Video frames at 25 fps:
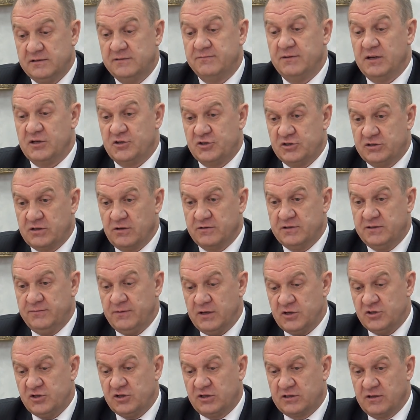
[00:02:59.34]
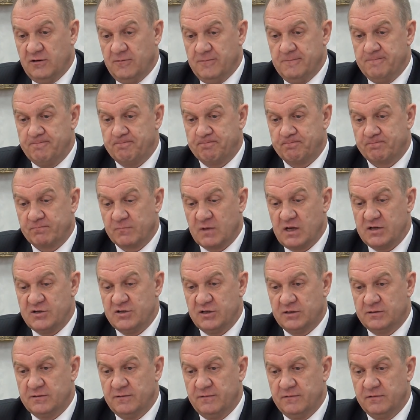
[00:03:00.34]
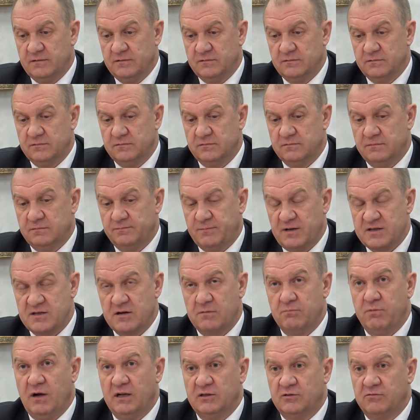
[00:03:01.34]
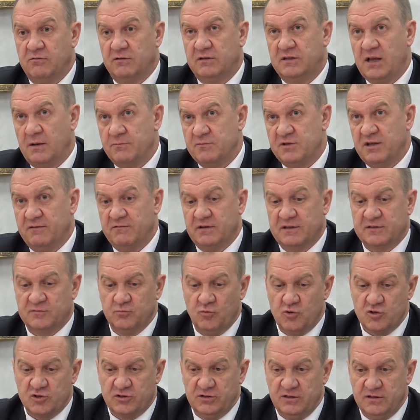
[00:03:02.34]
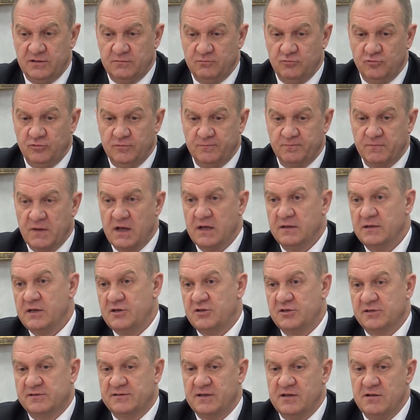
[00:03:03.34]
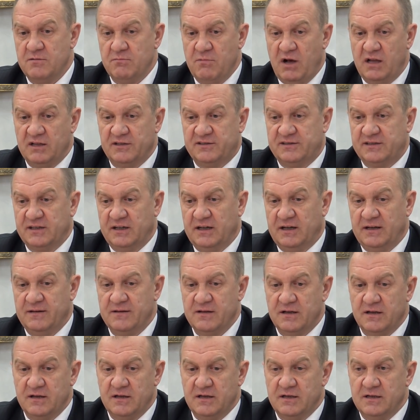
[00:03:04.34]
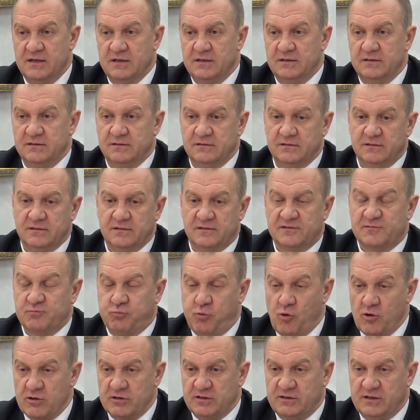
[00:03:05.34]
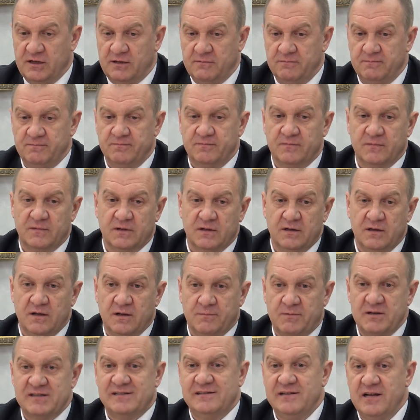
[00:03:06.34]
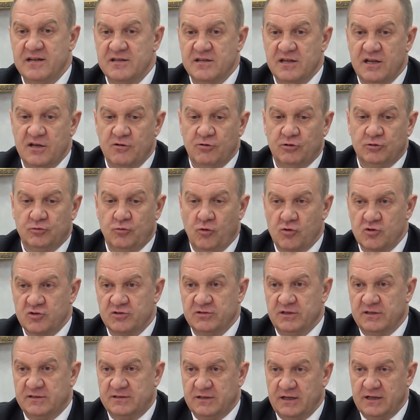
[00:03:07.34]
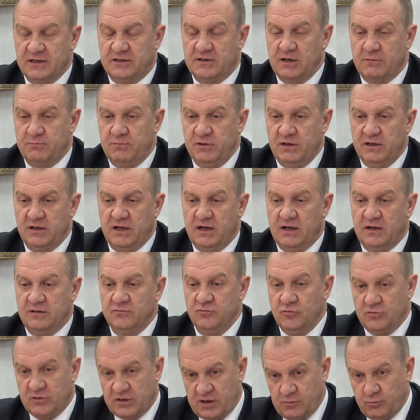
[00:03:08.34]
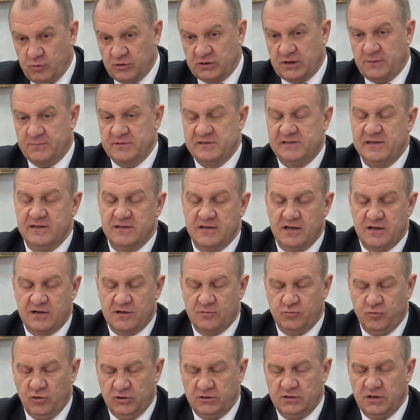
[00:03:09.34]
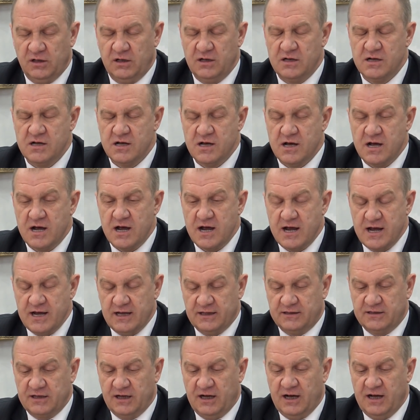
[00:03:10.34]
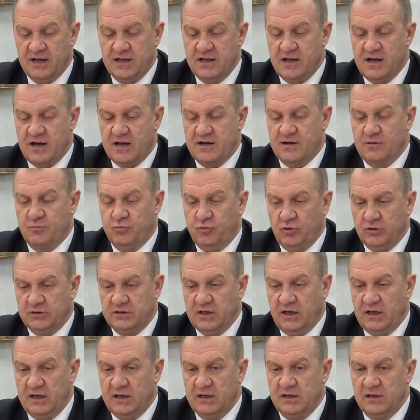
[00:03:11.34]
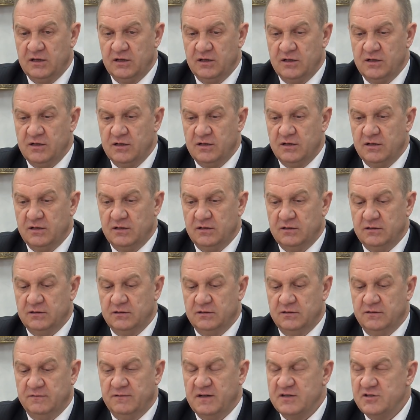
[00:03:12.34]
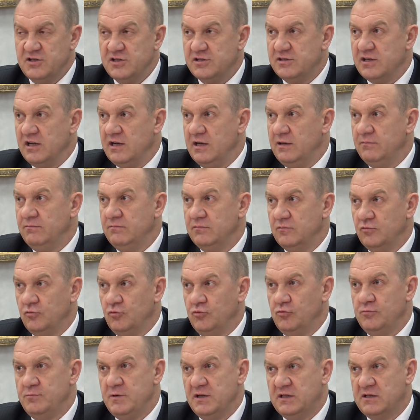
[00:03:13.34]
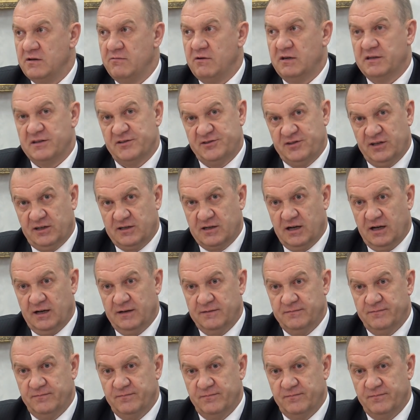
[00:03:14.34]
Светчиков? Светчиков, значит, э, подрабатывал там, где возможно ему, значит, занимался э, спортом. Последняя его должность, это была, ну, работа, последняя работа, это работа э, водителем убитого косяка.